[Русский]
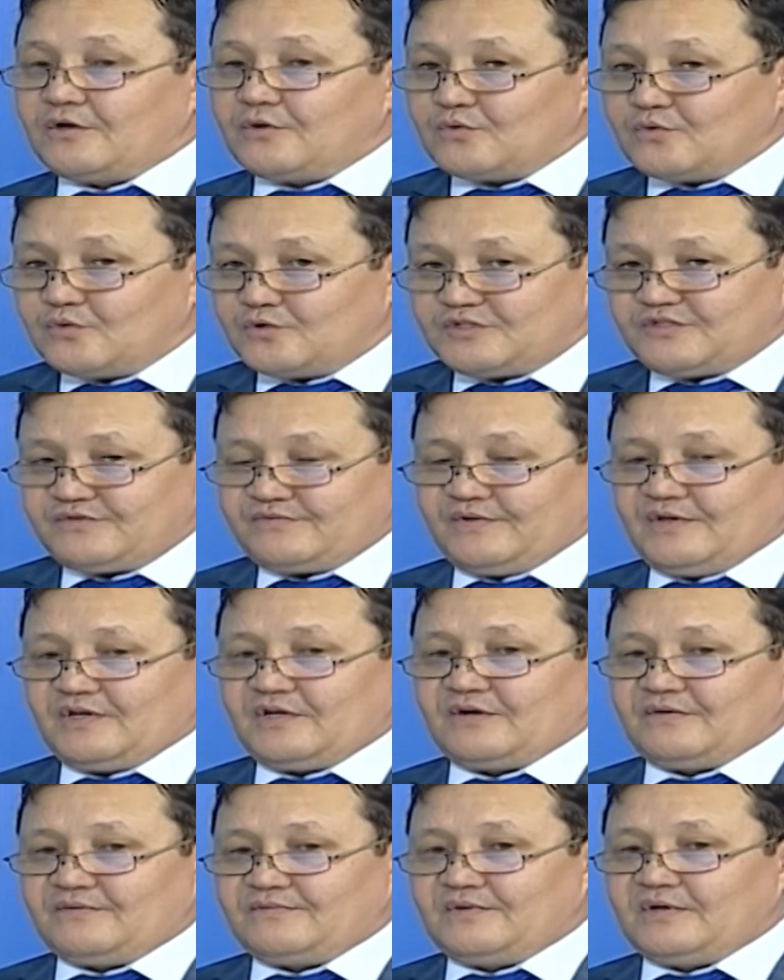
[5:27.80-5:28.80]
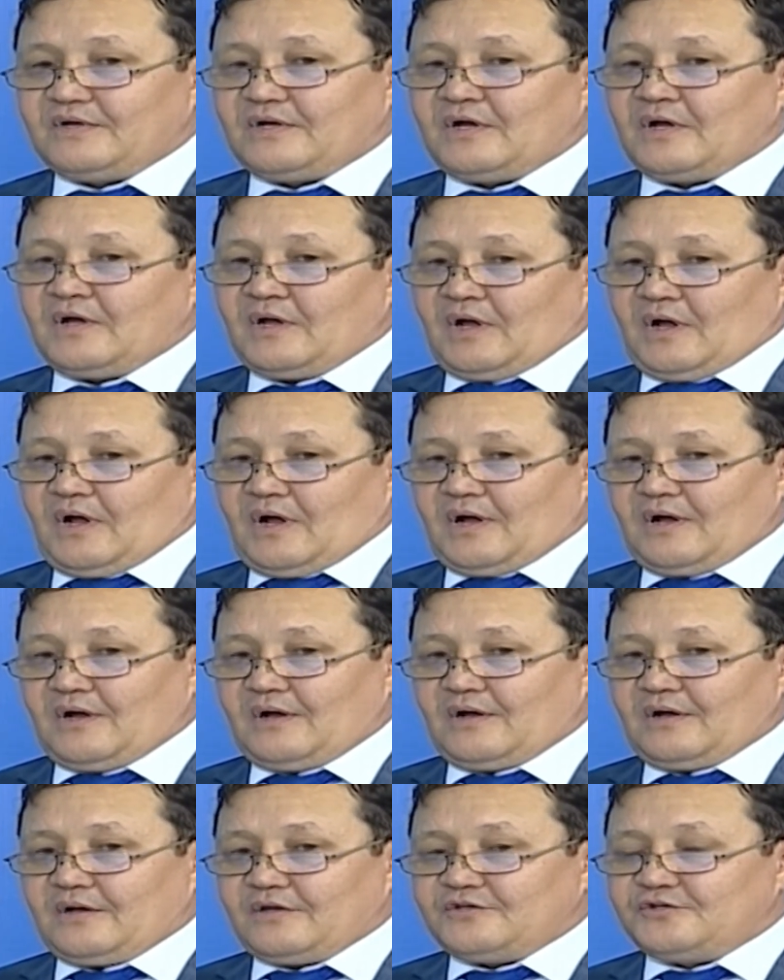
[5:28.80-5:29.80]
родственников, да,
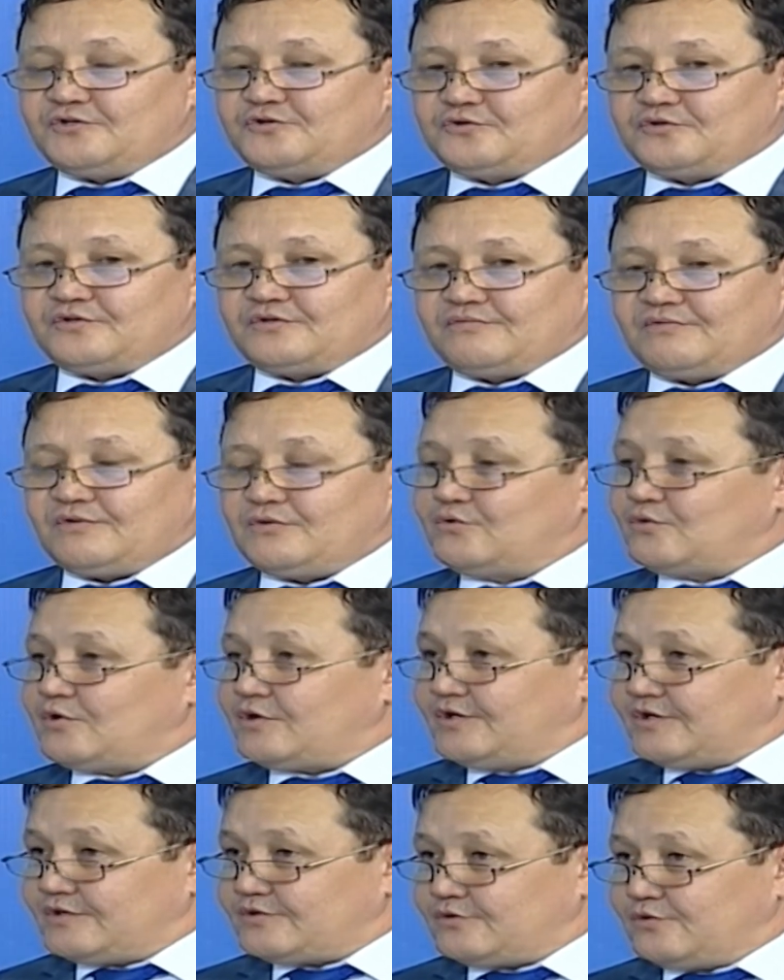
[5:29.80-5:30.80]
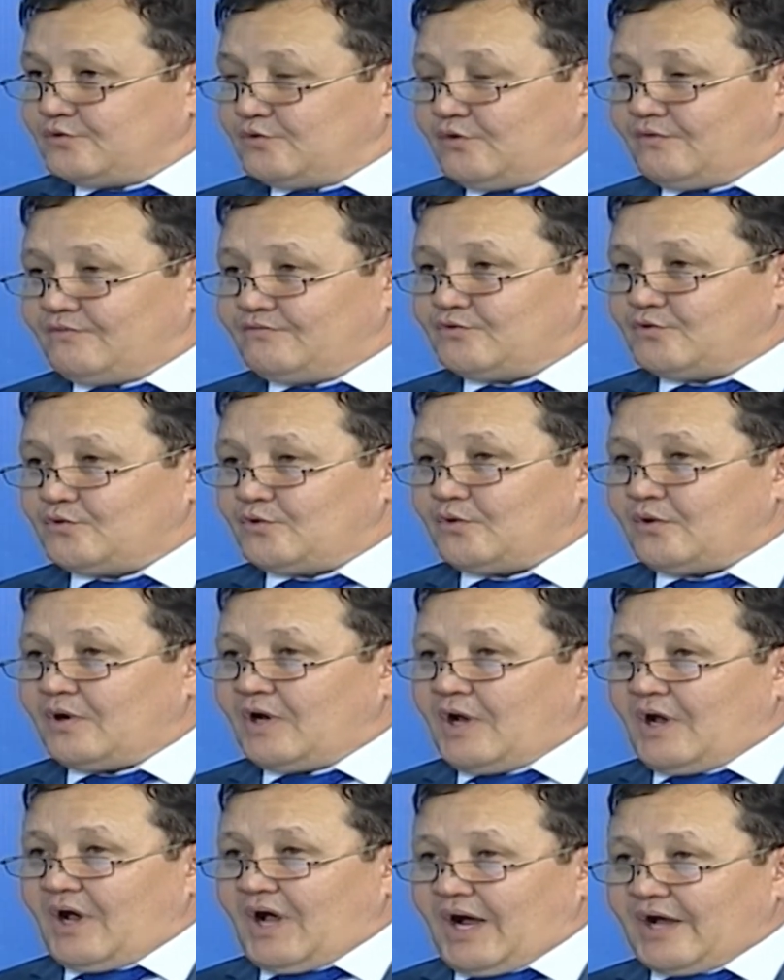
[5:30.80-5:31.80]
а, ищут свою родословную.
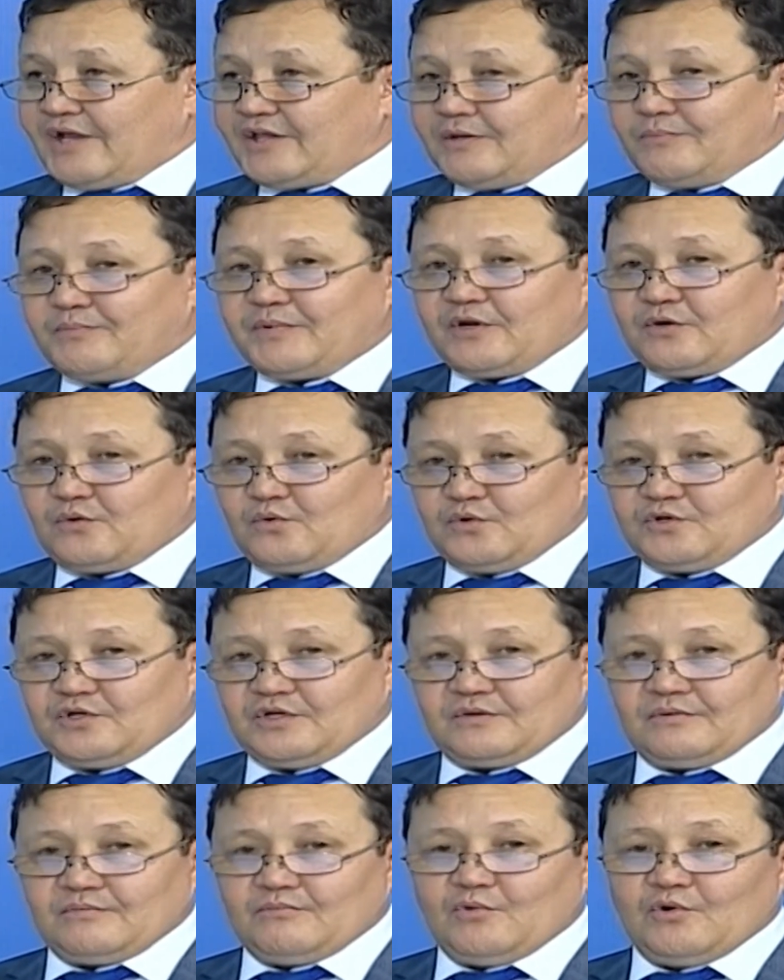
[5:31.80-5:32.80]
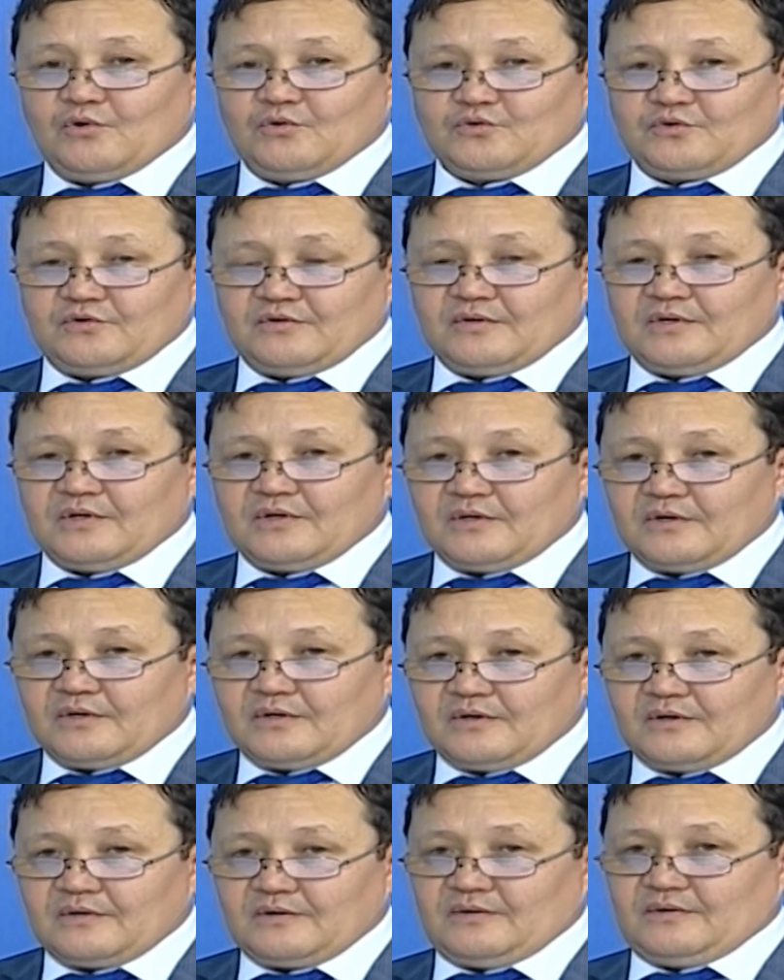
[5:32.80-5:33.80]
Они приходят, могут
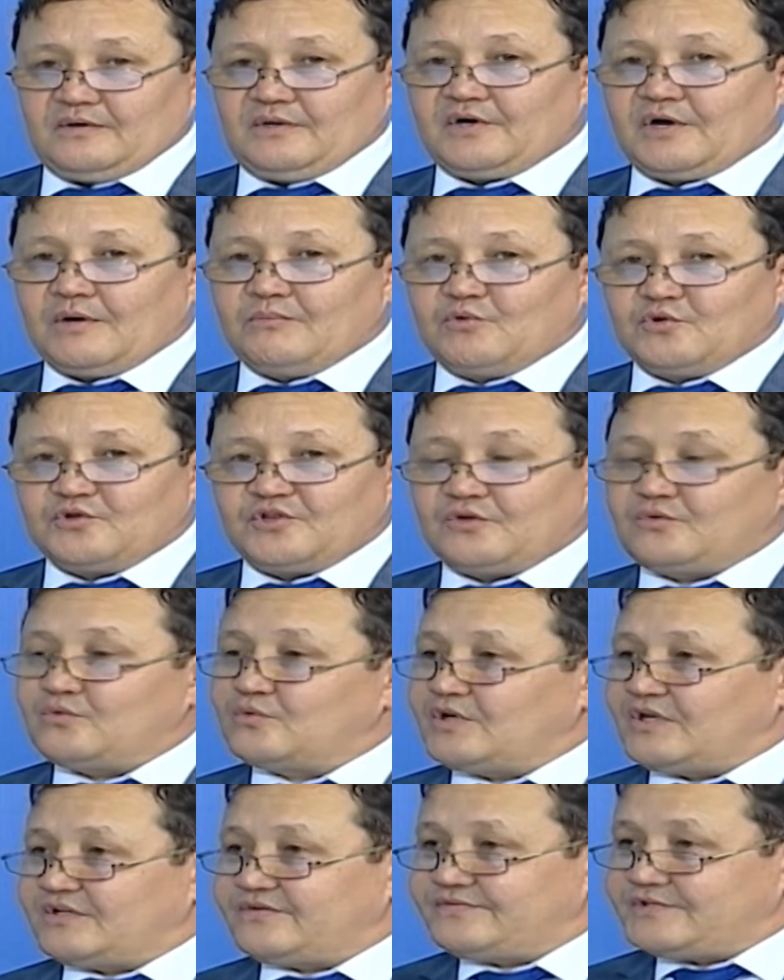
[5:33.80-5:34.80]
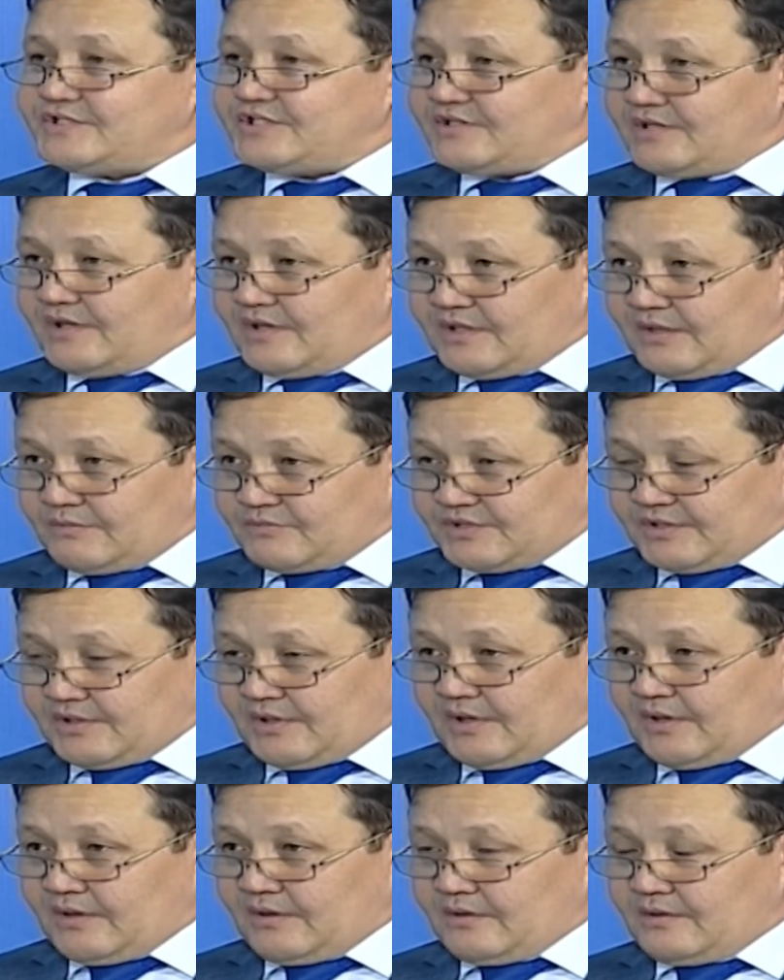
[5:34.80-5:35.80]
э, работать у нас в читальном
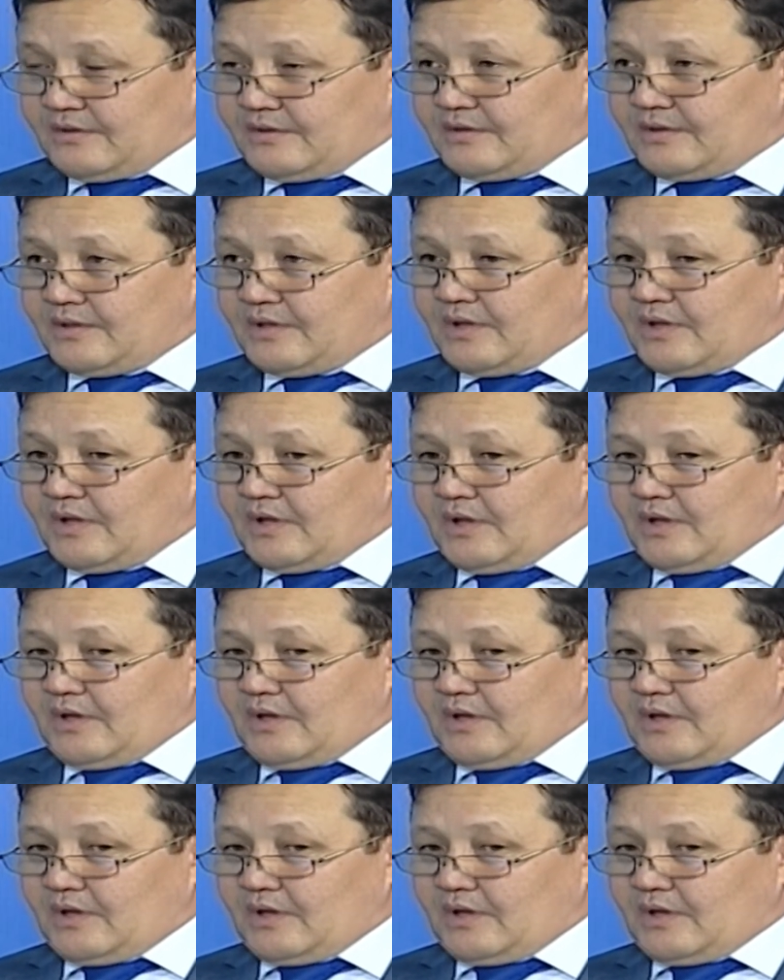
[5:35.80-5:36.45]
зале. Угу.